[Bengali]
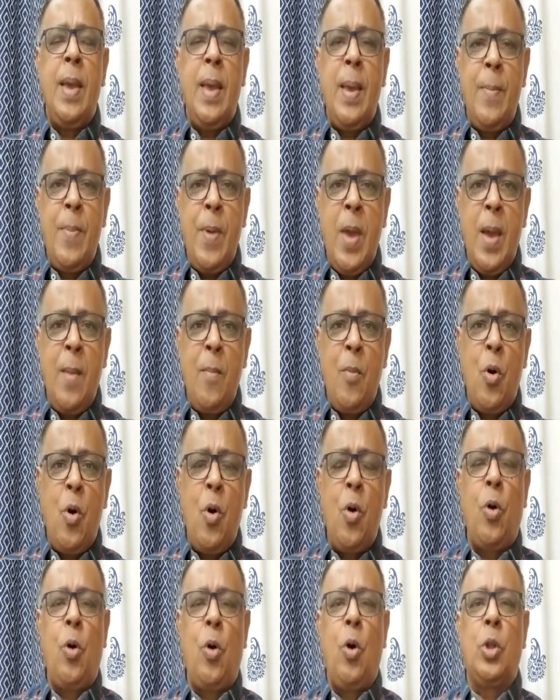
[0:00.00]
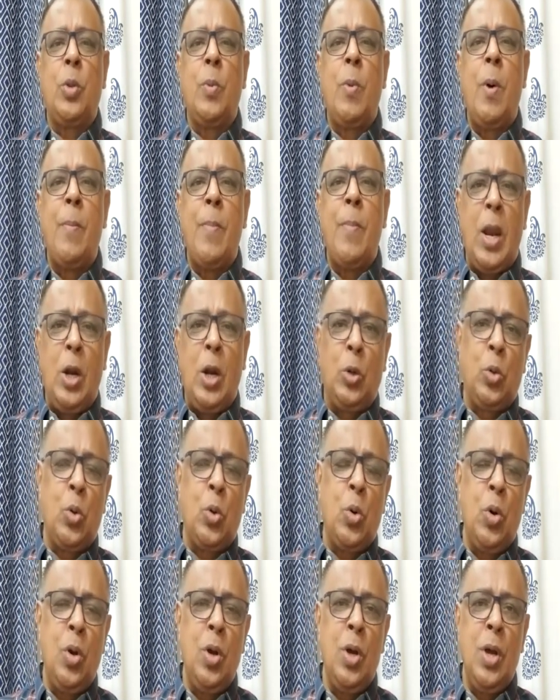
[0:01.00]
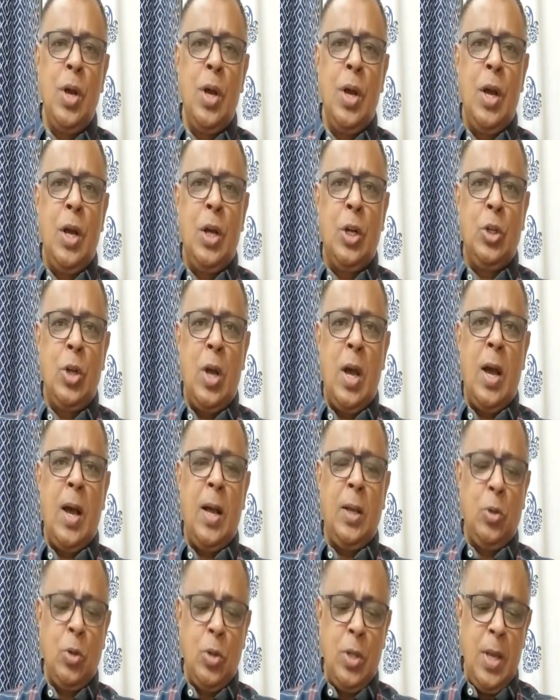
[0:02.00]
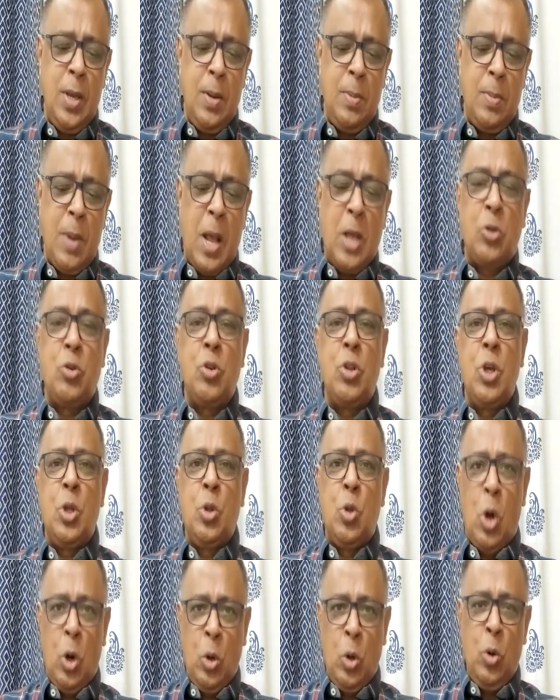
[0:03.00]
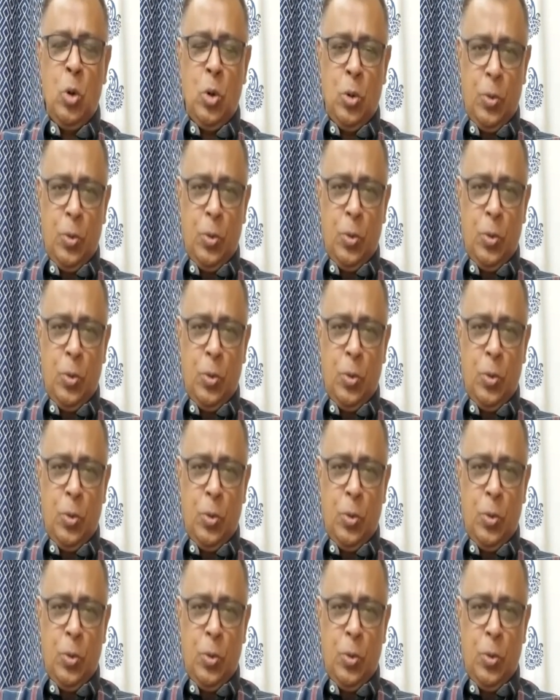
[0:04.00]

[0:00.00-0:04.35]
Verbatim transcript: ইভিএম হোক অথবা ব্যালট হোক যদি রাজনৈতিক দলগুলো